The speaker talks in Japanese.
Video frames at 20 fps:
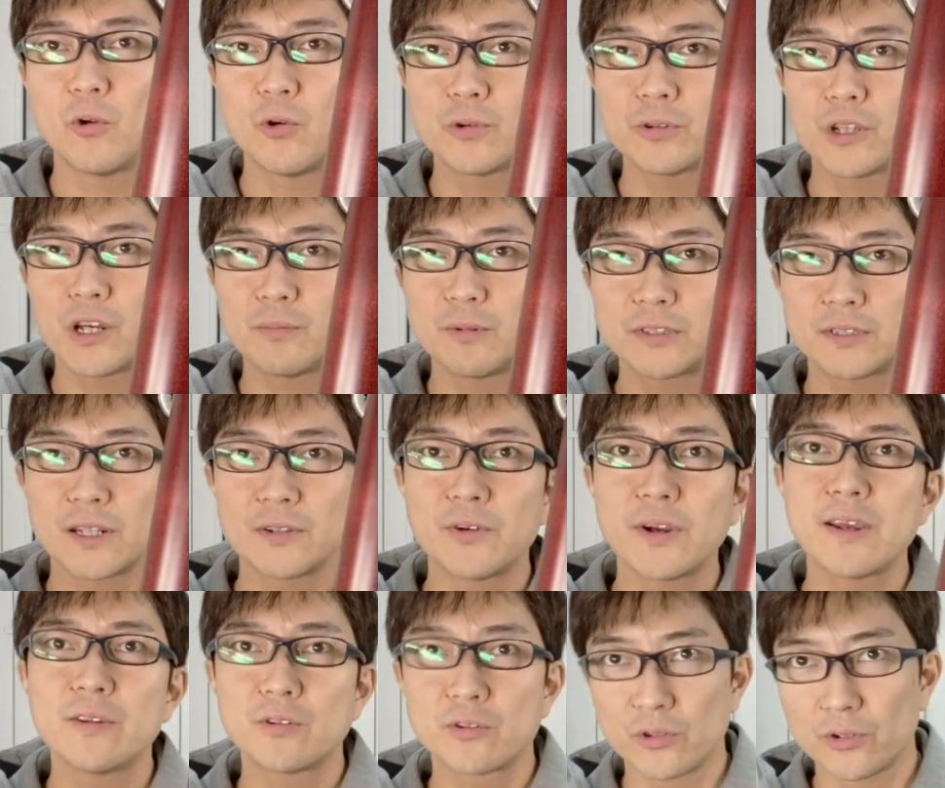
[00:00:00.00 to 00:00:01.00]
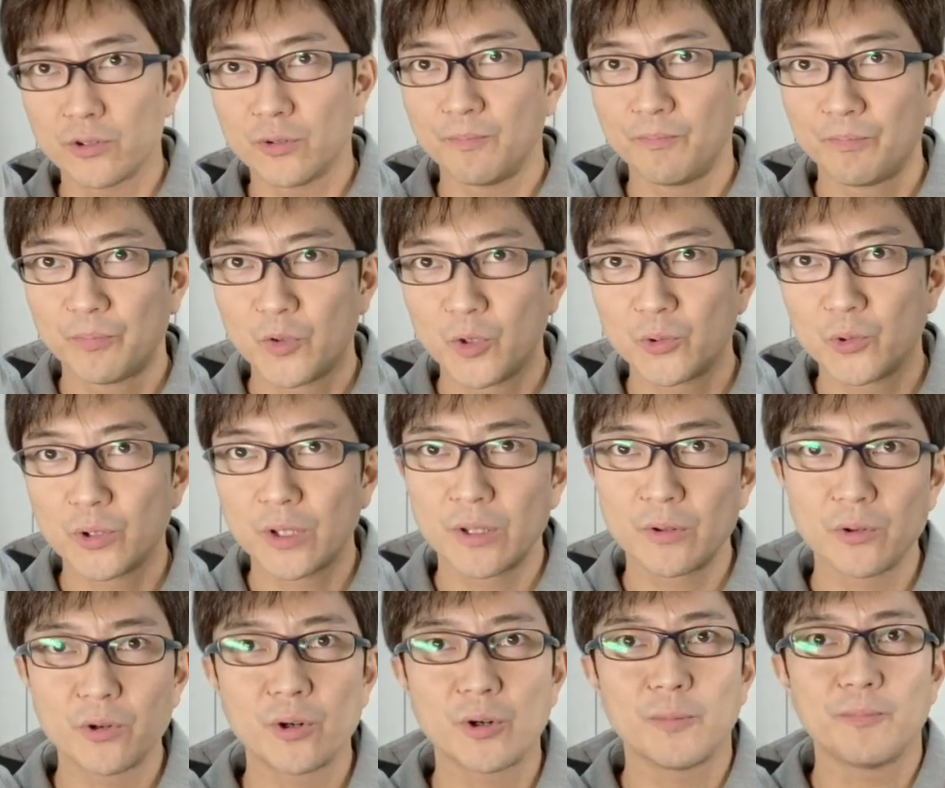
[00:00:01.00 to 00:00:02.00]
クターブ下の S の時
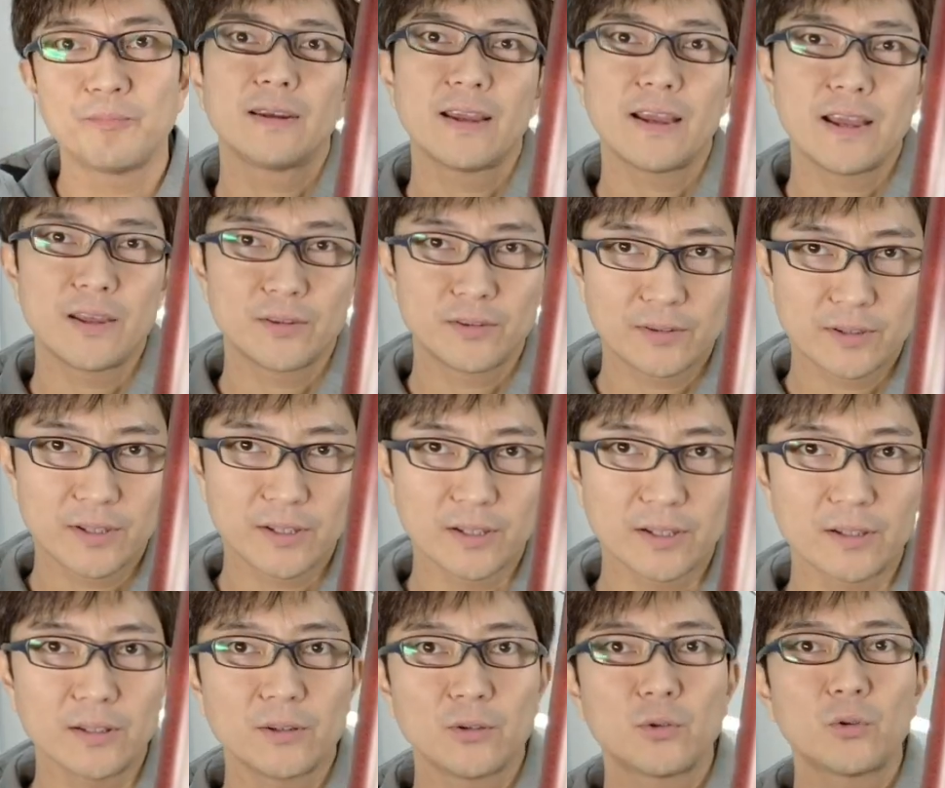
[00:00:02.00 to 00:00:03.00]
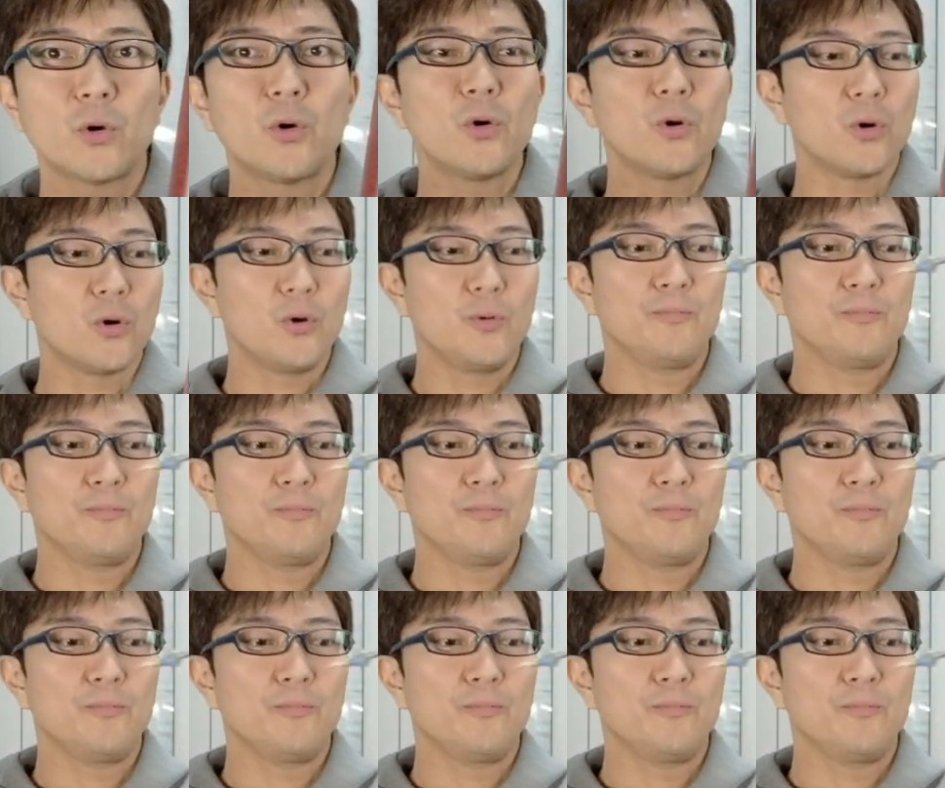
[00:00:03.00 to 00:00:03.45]
の S キーと